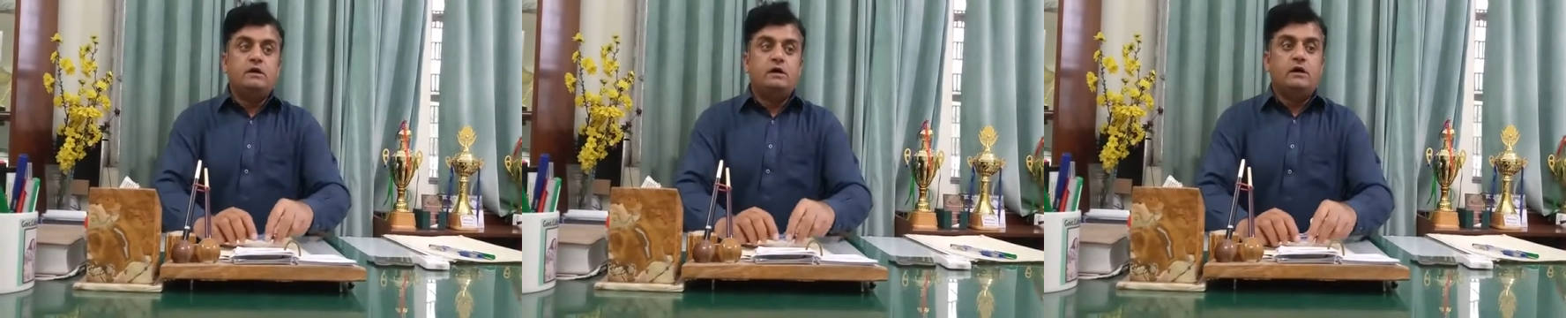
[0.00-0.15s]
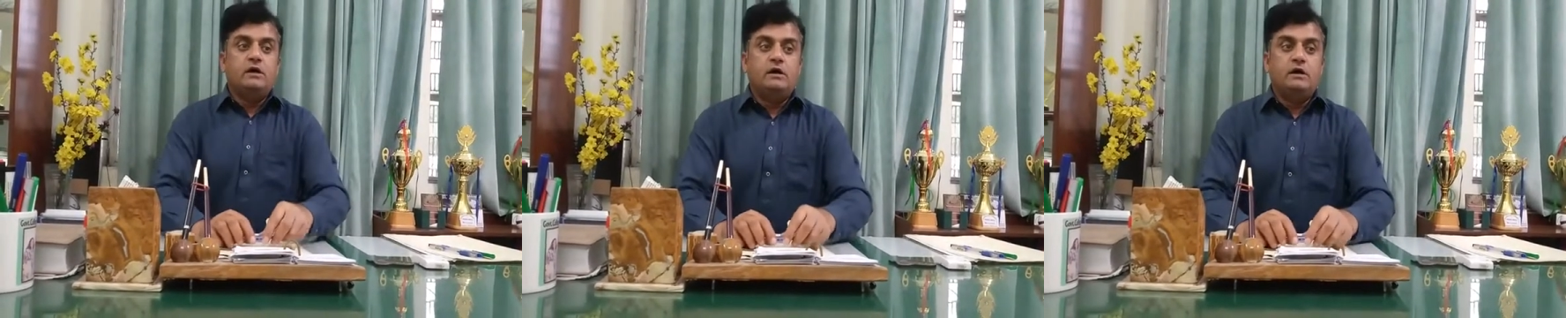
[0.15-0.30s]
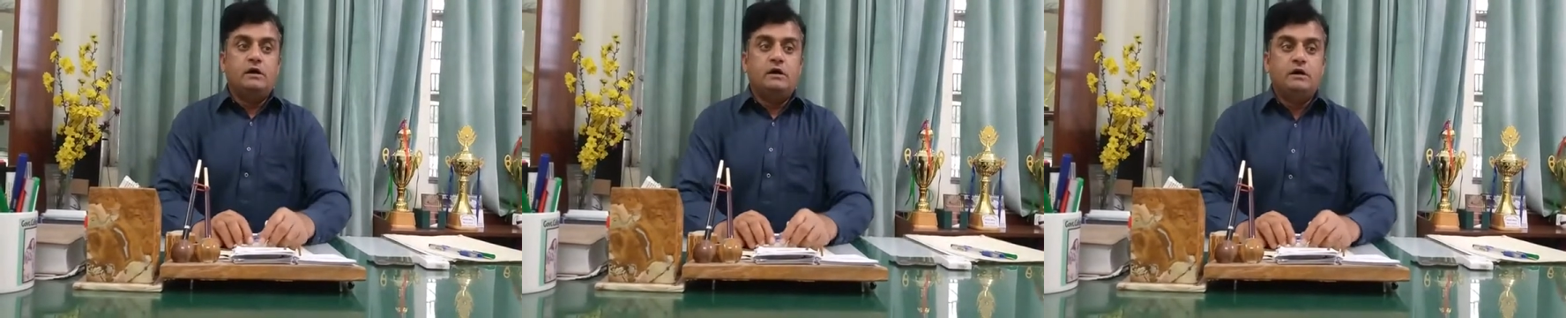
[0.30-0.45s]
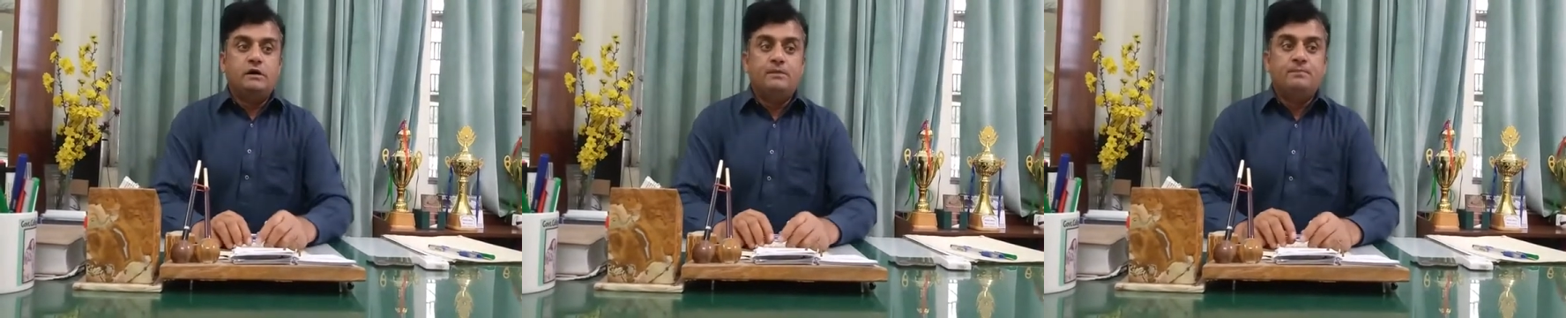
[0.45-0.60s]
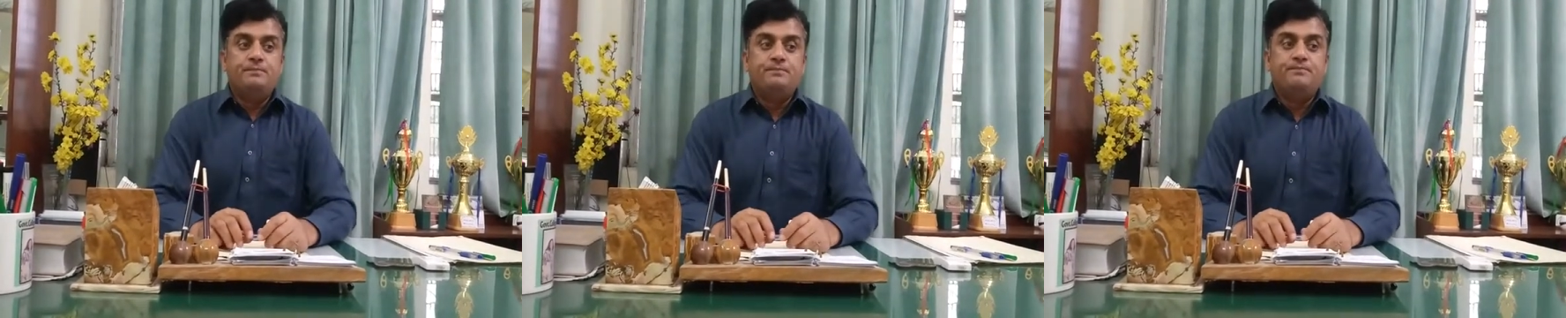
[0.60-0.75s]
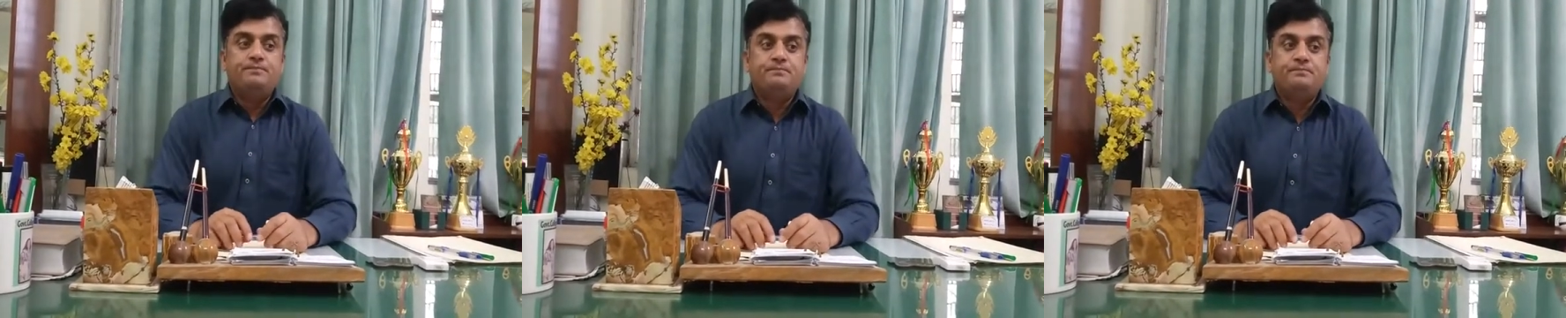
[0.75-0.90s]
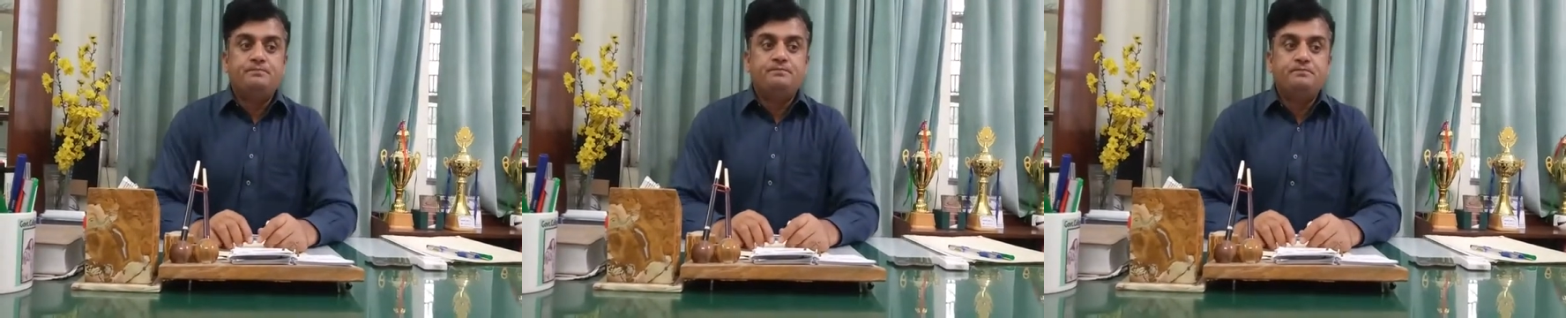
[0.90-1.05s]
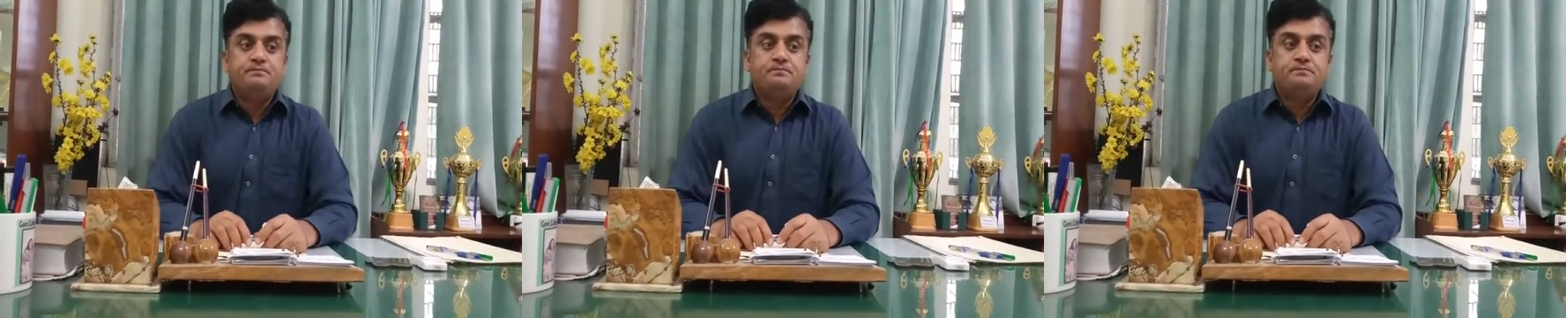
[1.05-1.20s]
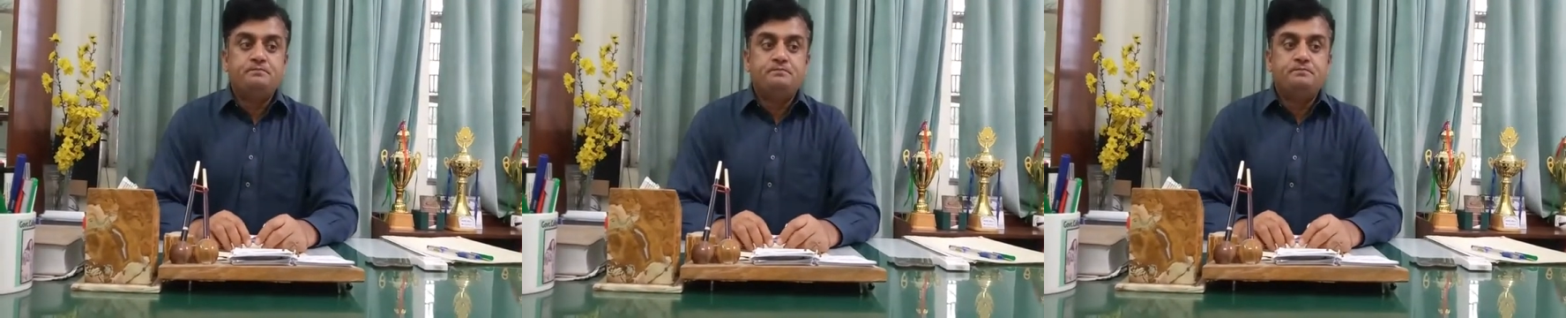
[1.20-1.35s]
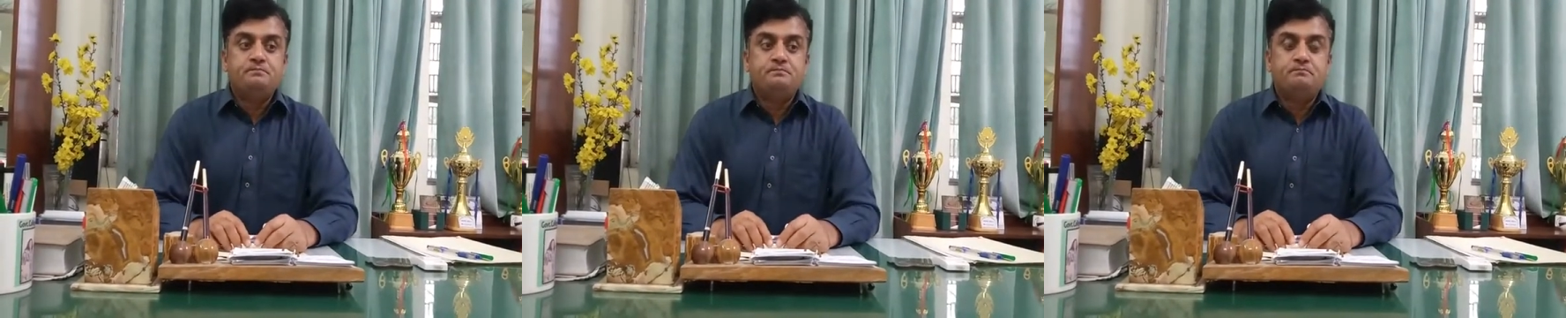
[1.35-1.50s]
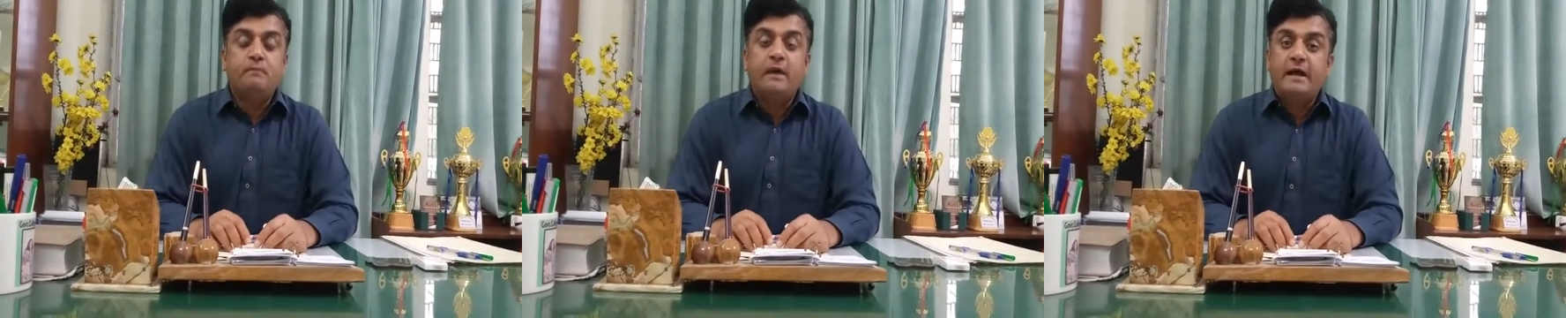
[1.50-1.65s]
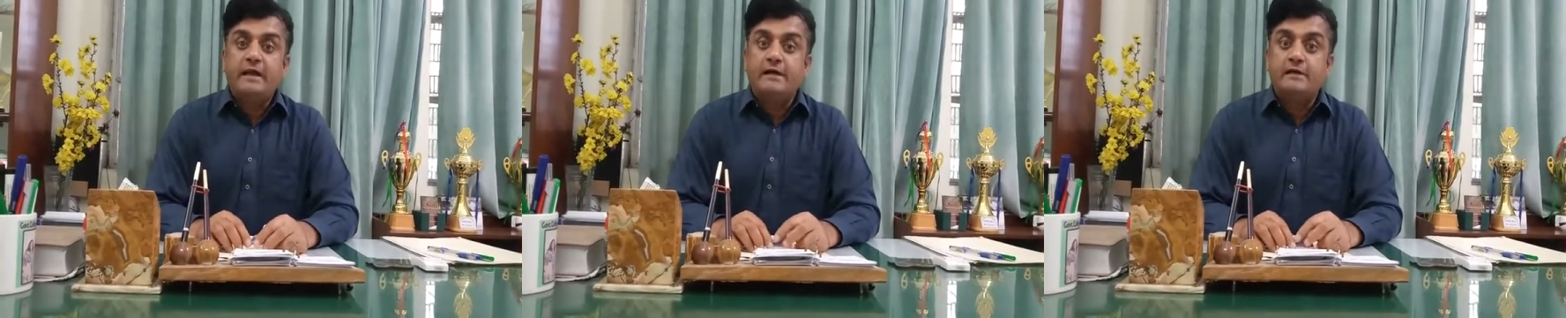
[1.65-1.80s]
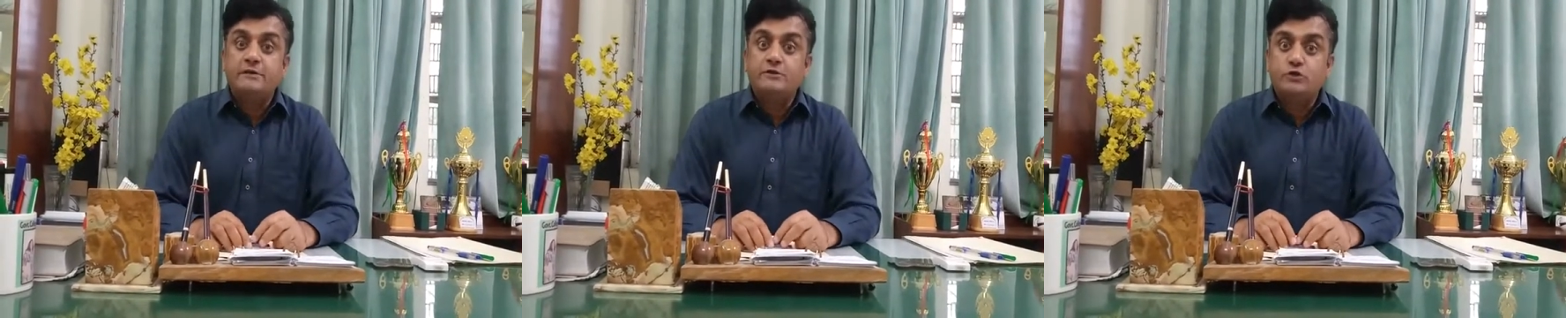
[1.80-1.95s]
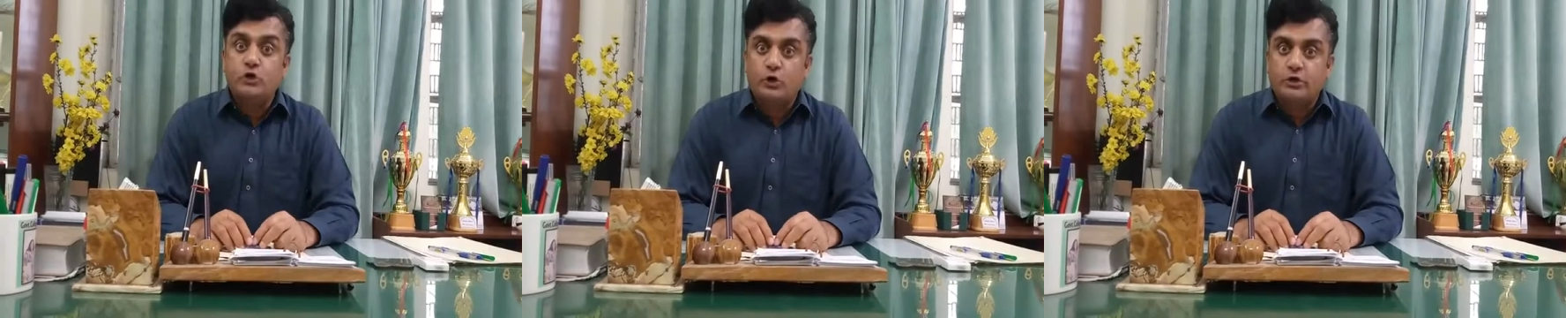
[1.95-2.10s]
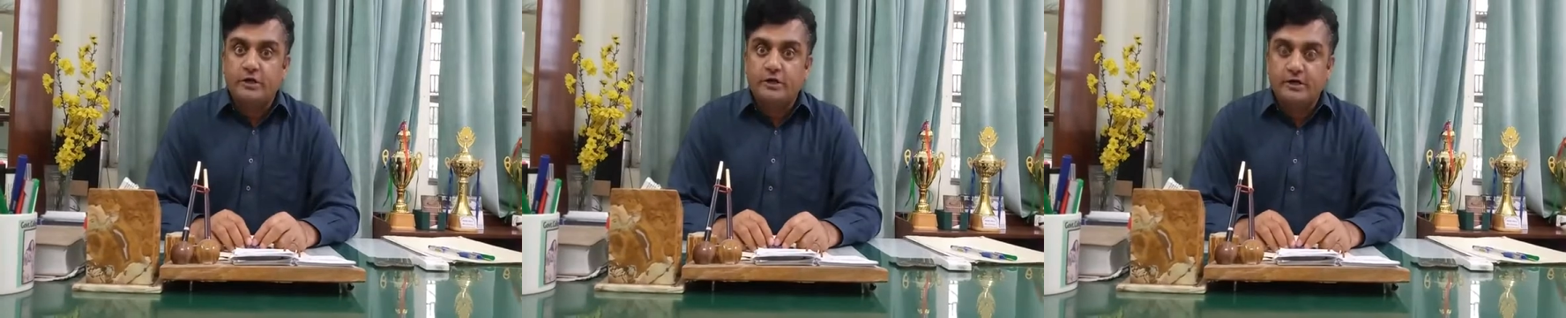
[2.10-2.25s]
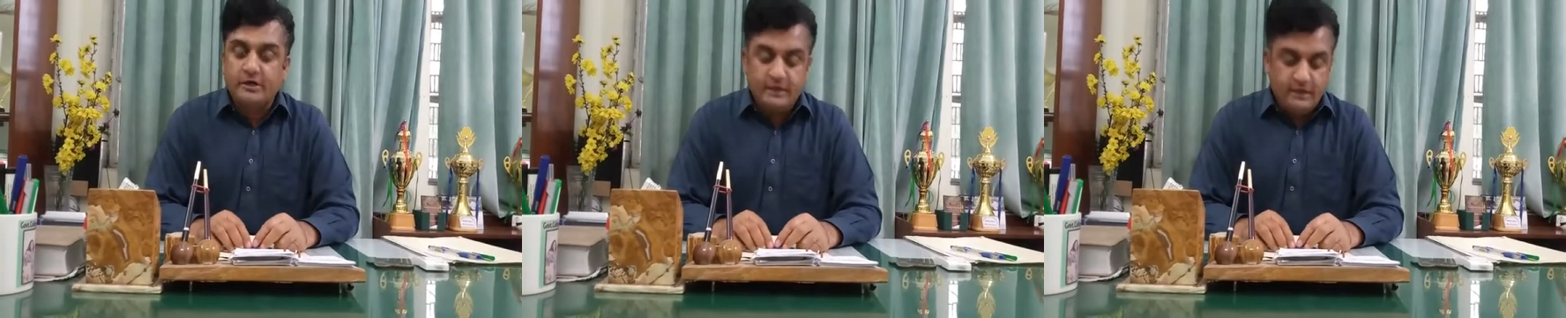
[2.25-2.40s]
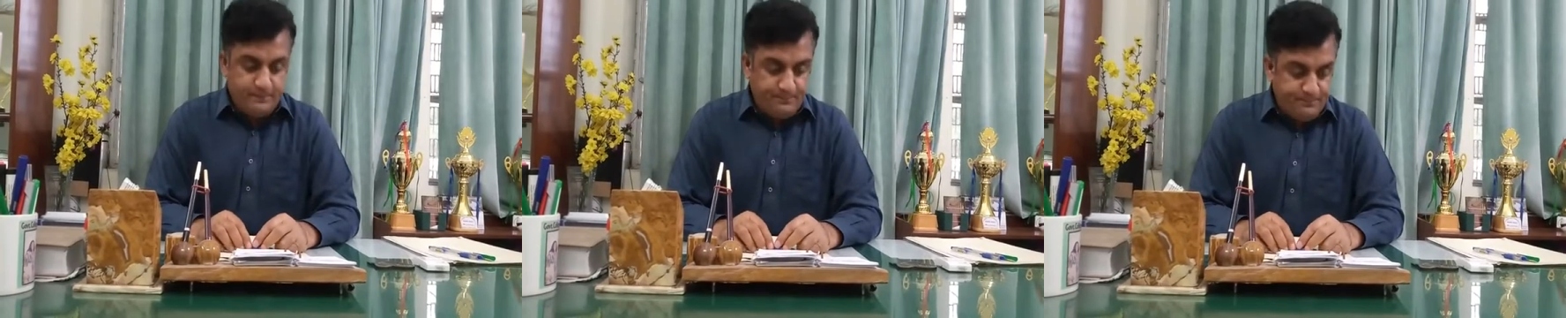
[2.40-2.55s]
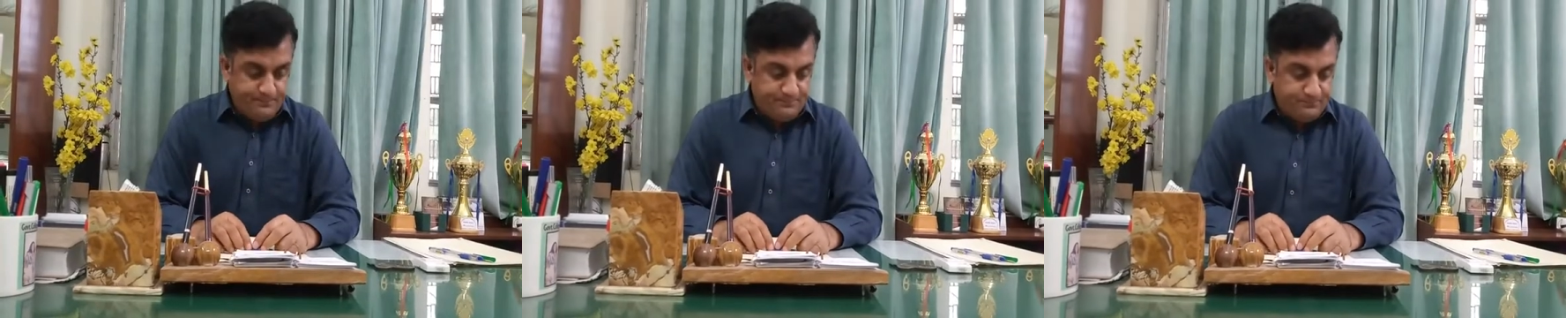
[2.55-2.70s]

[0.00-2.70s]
आ, माइकल जॉर्डन का